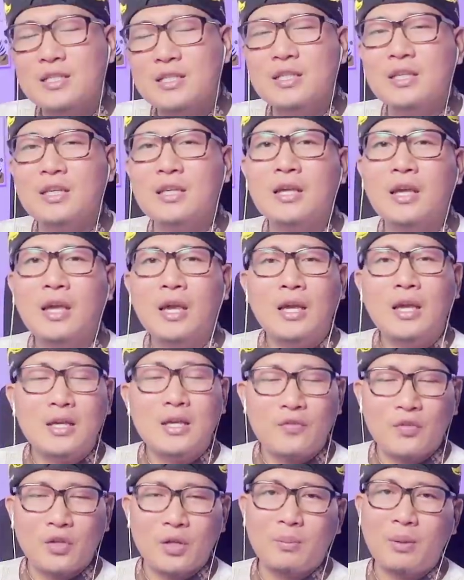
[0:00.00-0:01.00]
di
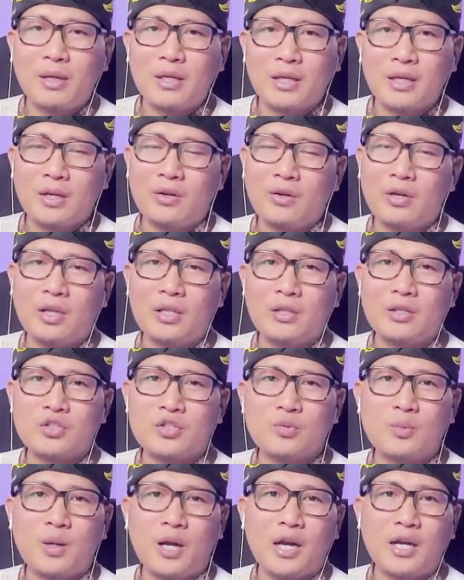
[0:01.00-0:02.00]
firmankan oleh Allah
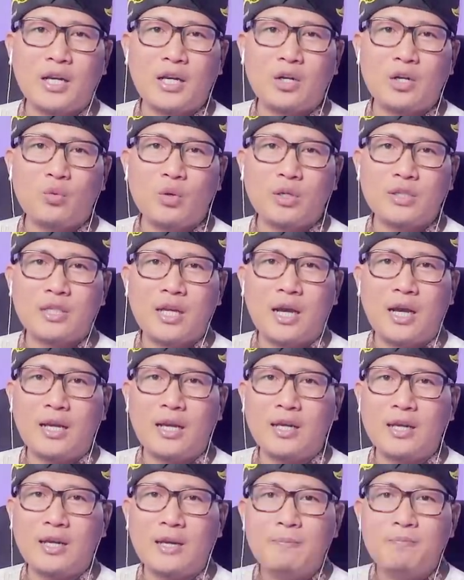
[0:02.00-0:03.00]
Subhanahu wa
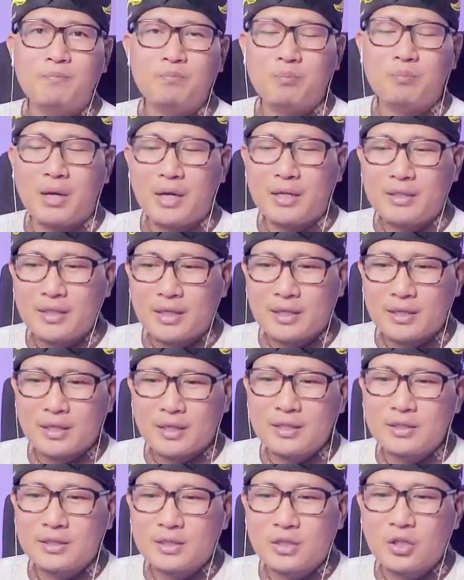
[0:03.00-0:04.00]
taala, banyak
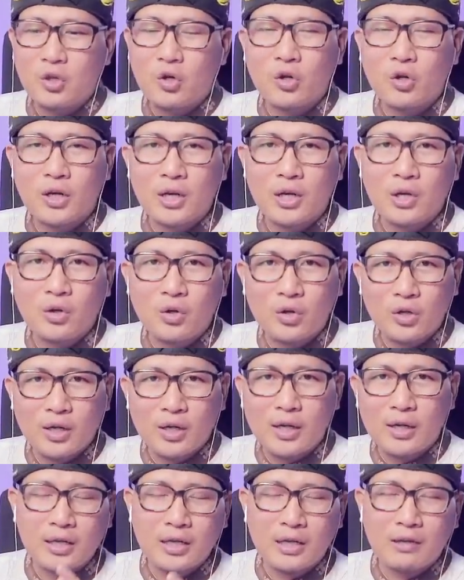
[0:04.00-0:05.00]
nanti
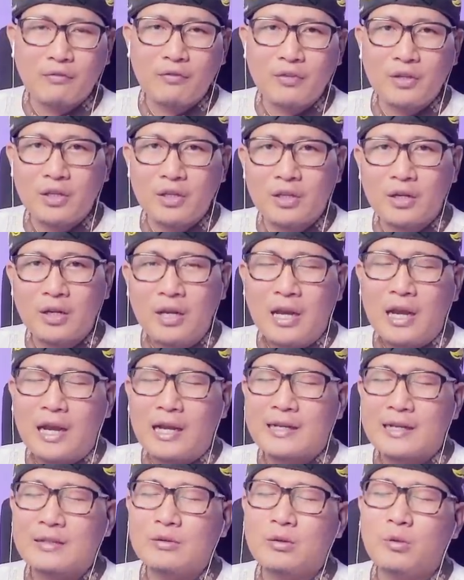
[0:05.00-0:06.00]
orang-orang kafir
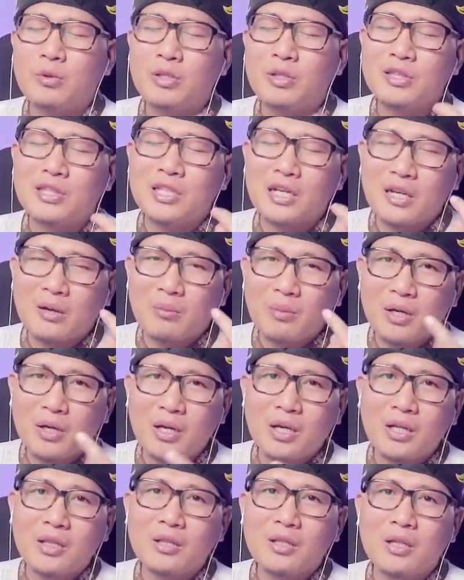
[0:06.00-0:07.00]
akan meminta
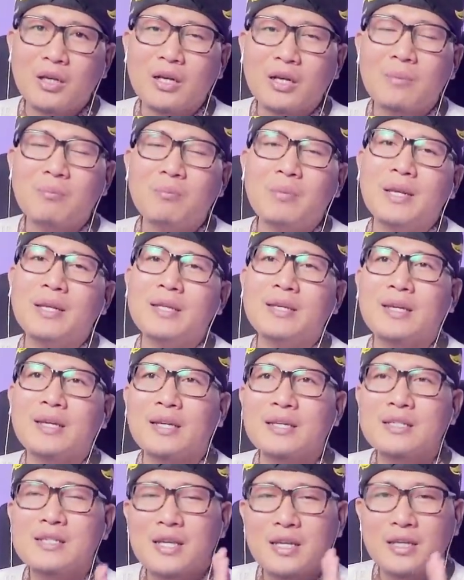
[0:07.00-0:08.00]
kepada Allah,
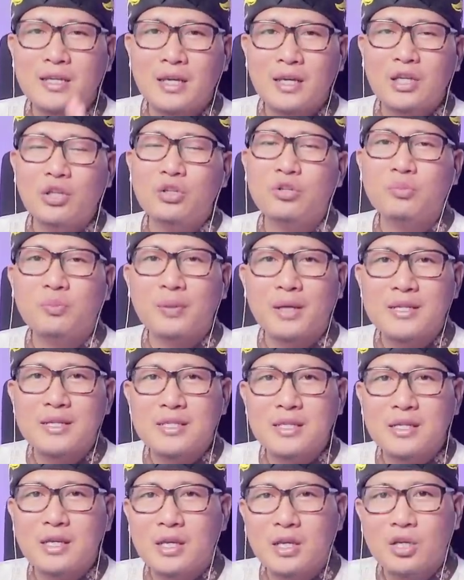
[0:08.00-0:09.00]
"Kembalikan saya,
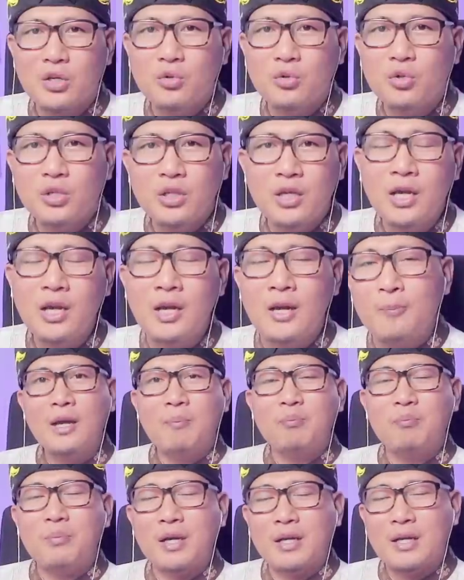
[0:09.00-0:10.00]
hidupkan saya di dunia,
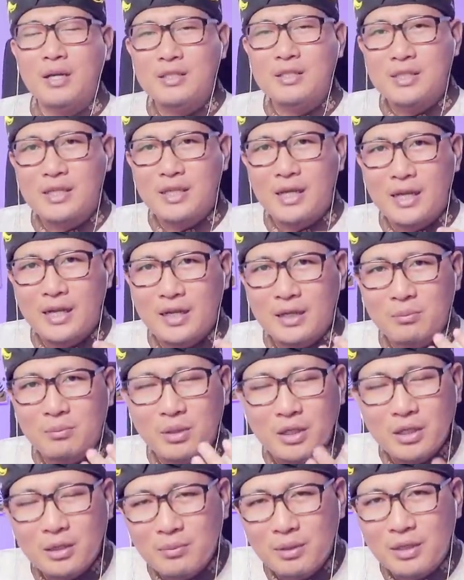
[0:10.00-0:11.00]
maka saya
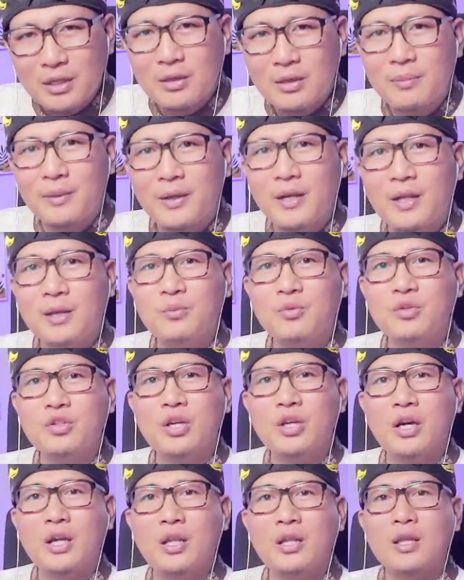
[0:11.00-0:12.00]
akan beriman kepadamu
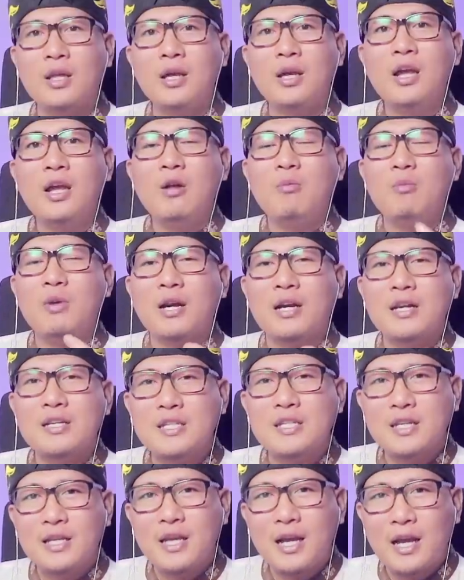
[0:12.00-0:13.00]
ya Allah, maka
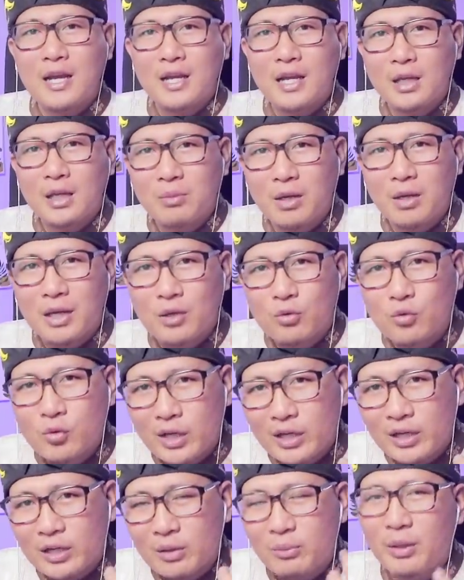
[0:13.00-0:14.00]
saya akan
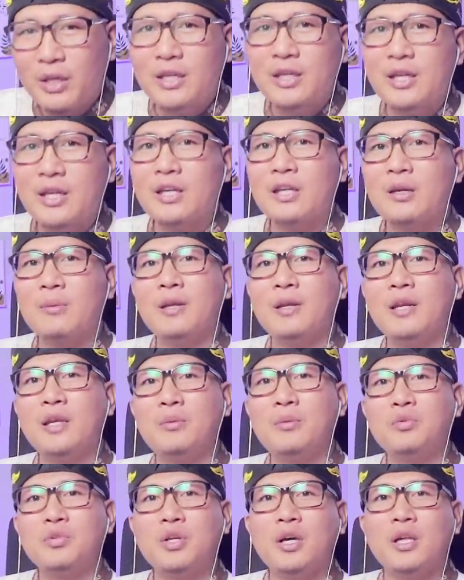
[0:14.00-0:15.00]
melakukan kebaikan
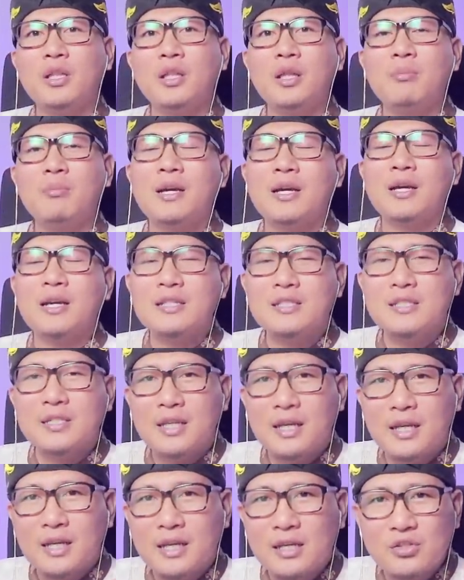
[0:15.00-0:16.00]
kepadamu ya Allah, maka
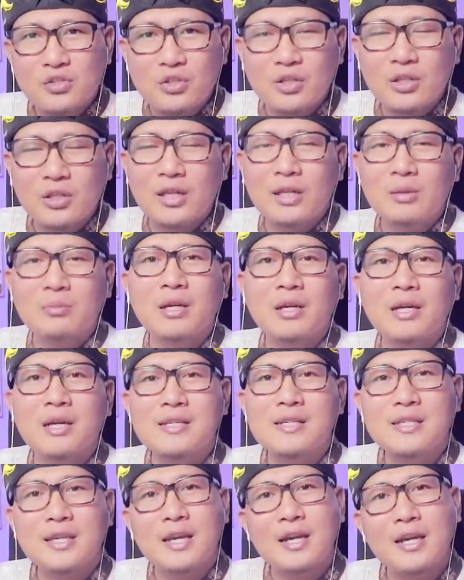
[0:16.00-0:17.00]
saya akan sholat,
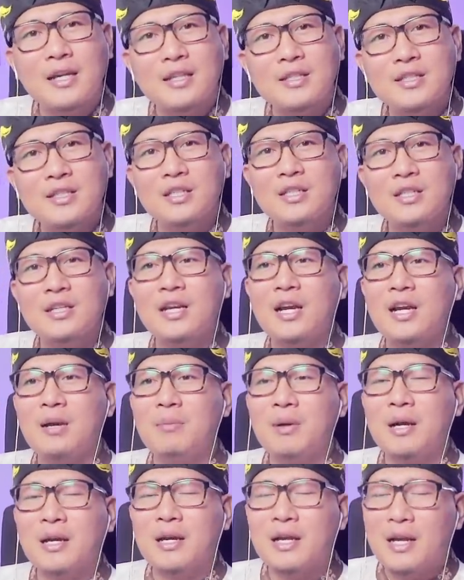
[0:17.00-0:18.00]
maka saya akan sedekah,
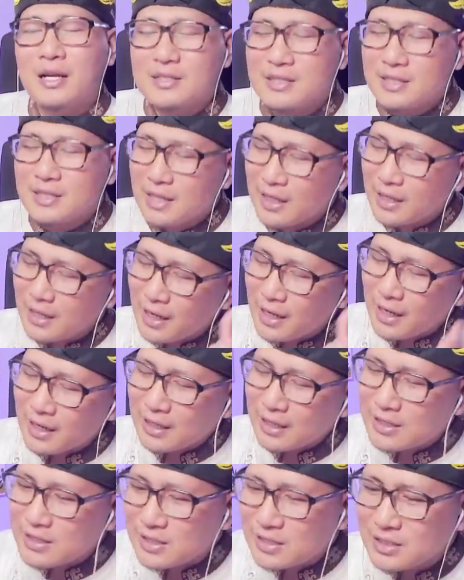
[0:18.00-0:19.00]
maka saya
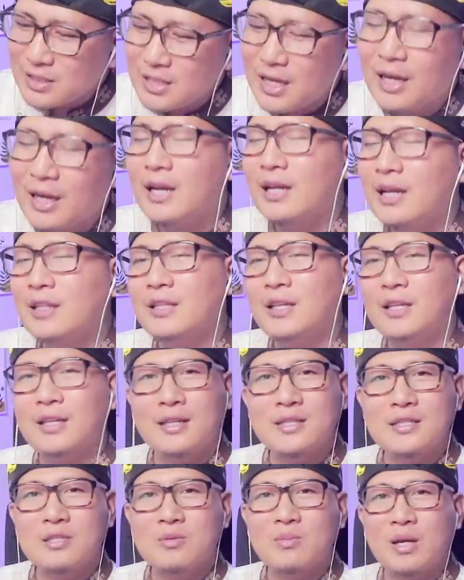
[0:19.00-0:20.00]
akan zakat dan
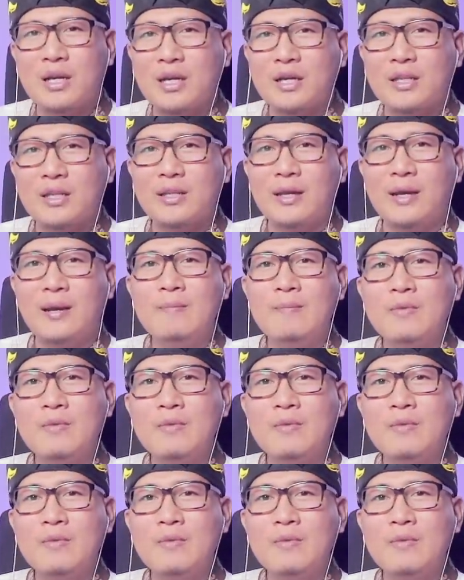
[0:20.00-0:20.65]
lain sebagainya."